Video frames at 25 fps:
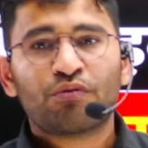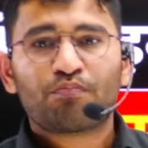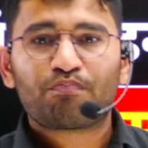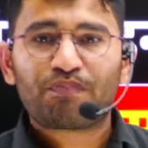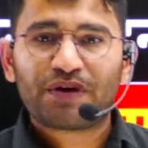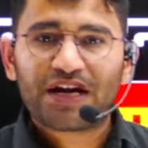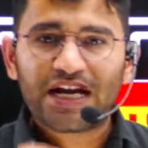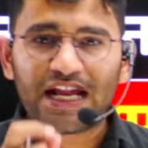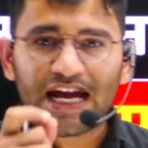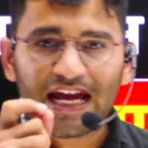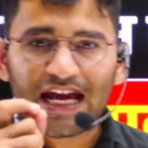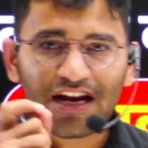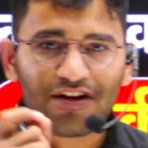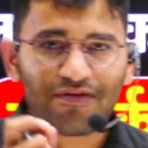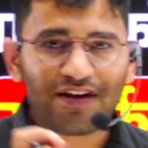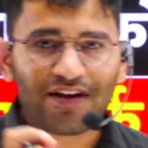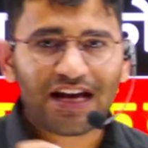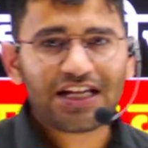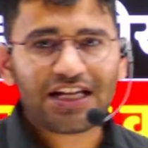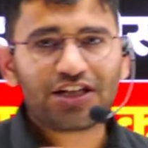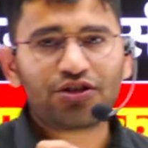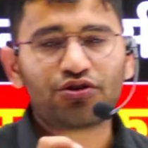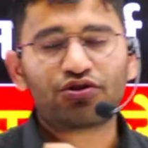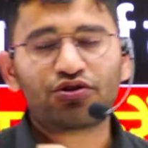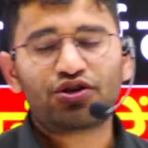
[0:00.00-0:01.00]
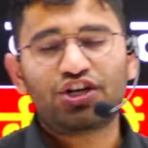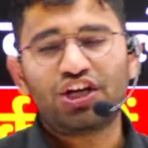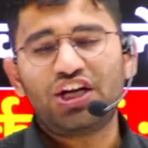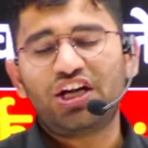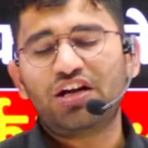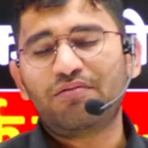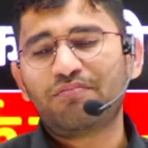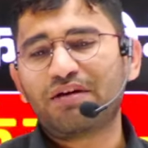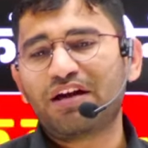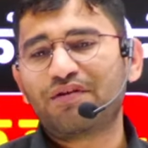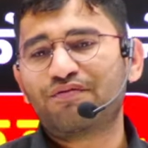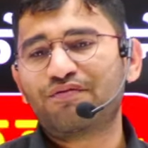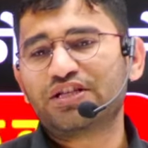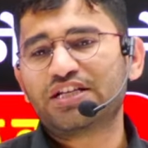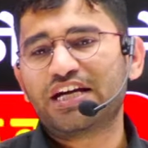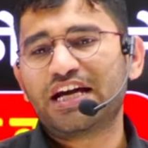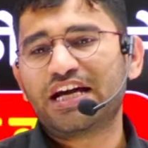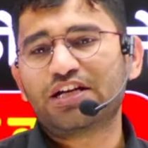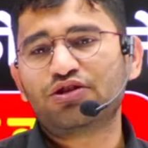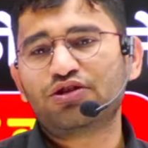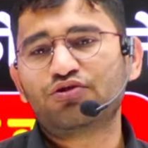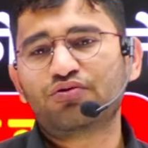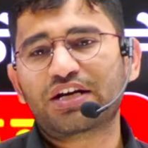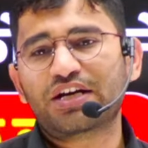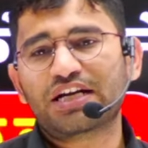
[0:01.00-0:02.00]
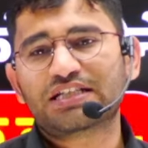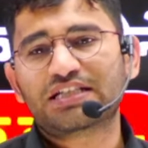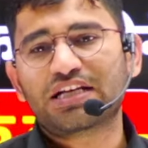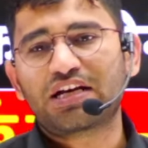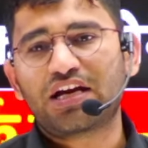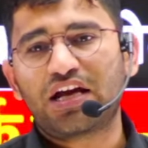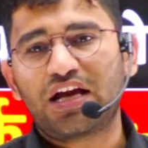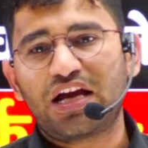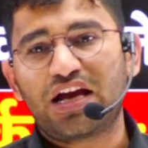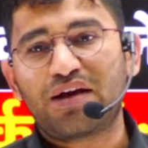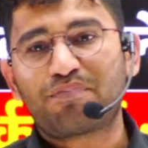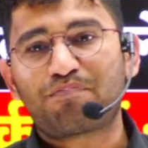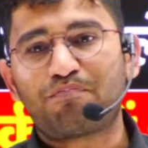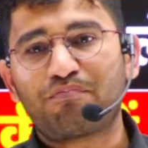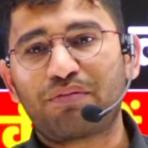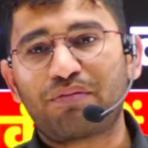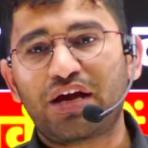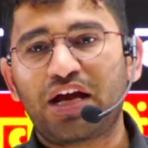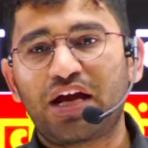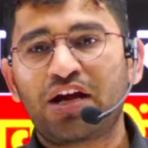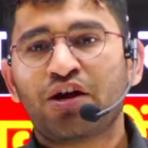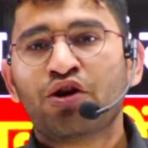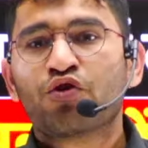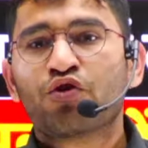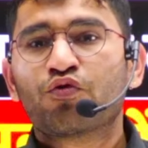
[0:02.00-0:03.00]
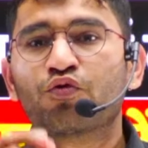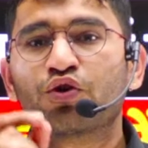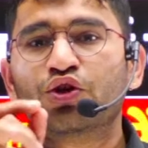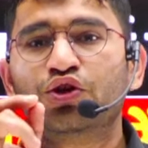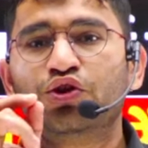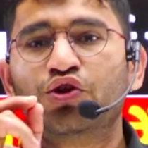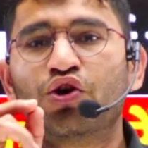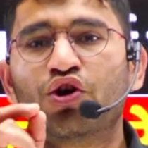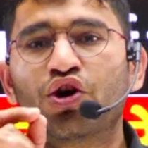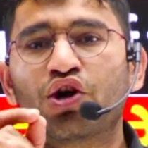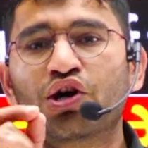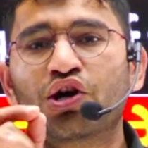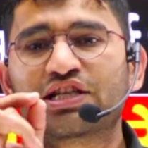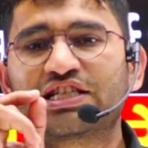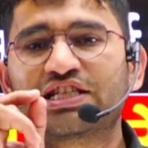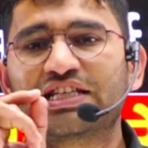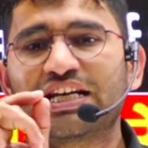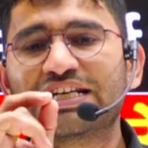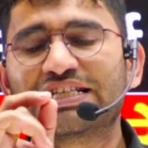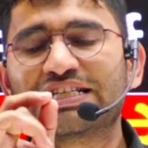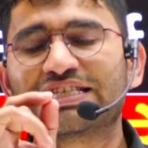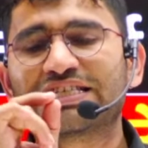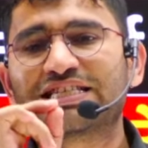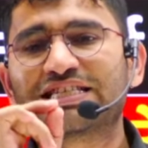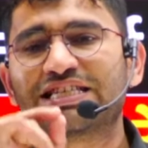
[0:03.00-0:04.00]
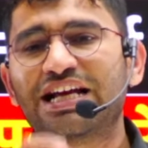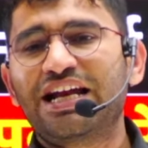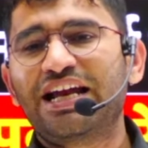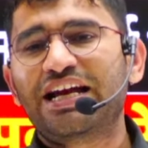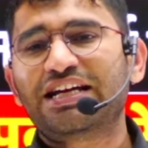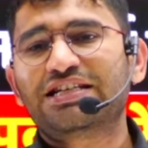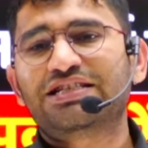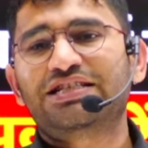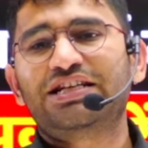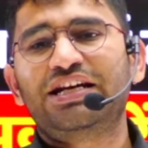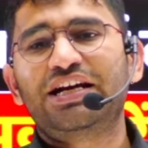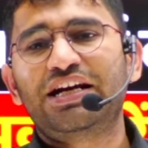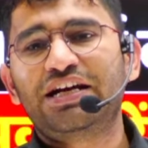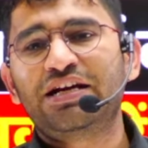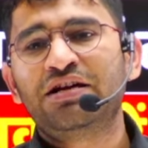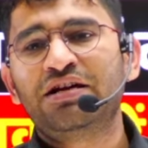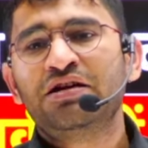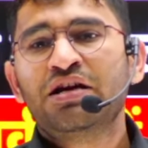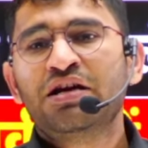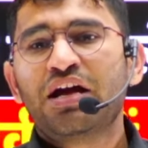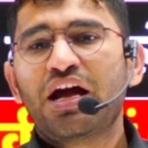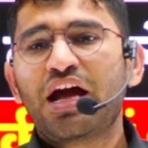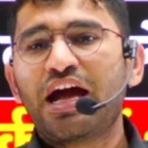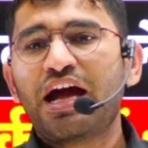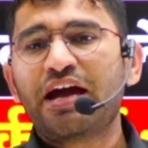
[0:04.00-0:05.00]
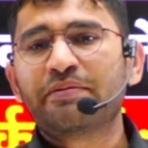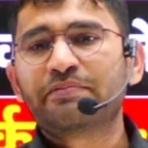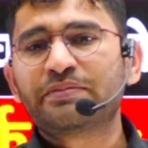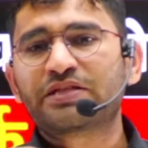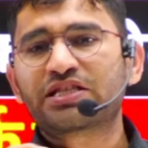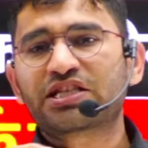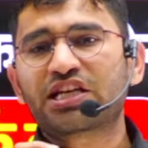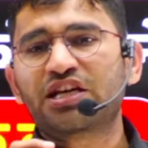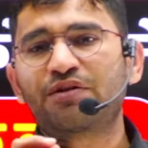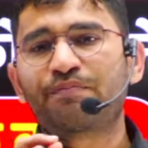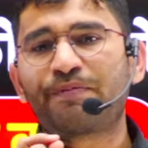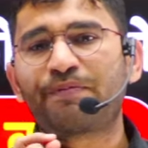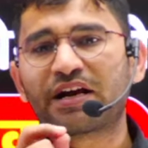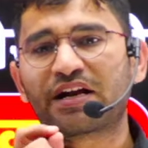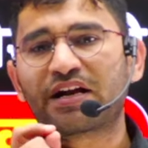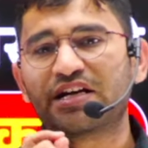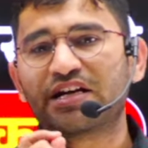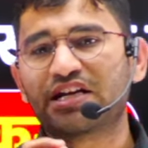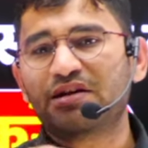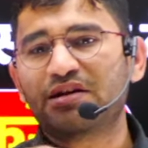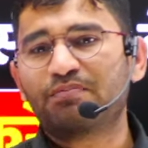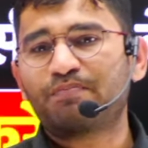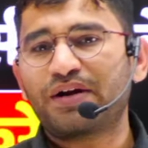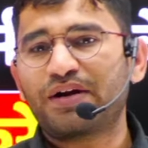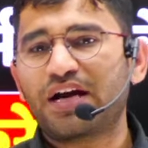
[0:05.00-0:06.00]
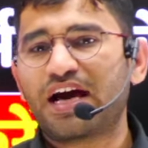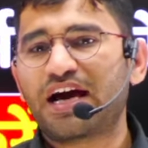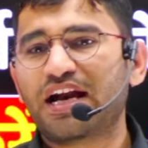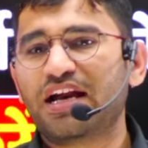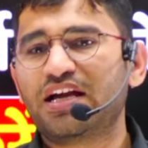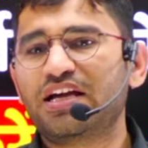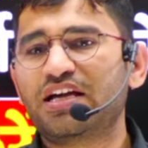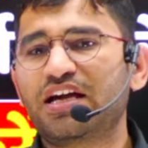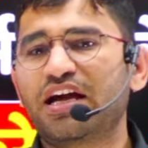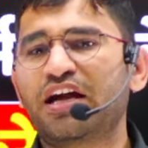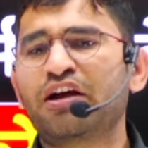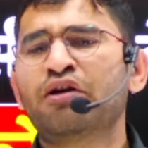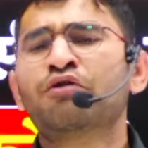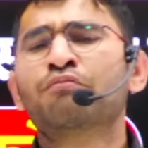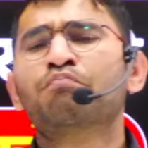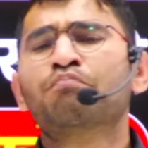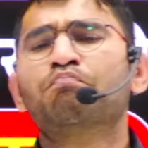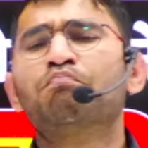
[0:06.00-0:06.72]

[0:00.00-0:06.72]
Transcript: पढ़ाने वाली जो टीम है विजय एजुकेशन ऐप में वो नौ से सेलेक्टेड एम्स की फैकल्टी पढ़ा रही है